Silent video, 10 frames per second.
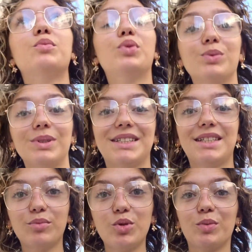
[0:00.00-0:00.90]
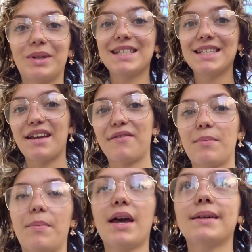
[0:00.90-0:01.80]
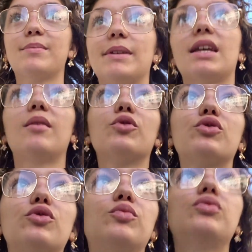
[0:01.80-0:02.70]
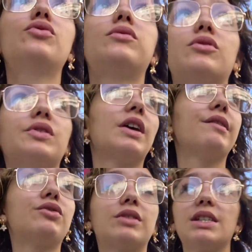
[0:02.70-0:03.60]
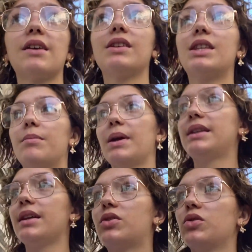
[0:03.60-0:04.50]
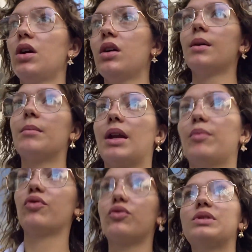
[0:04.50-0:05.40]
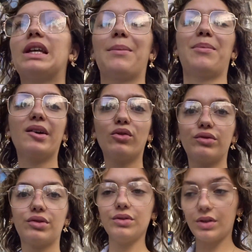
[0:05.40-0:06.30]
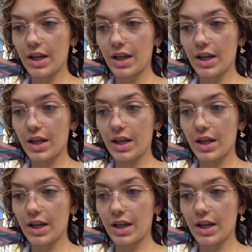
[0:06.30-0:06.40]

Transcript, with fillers: Bon, chez Monoprix j'avais pas spécialement de but, je savais juste qu'ils avaient des belles décos, mais là pour le coup ils avaient pas grand chose.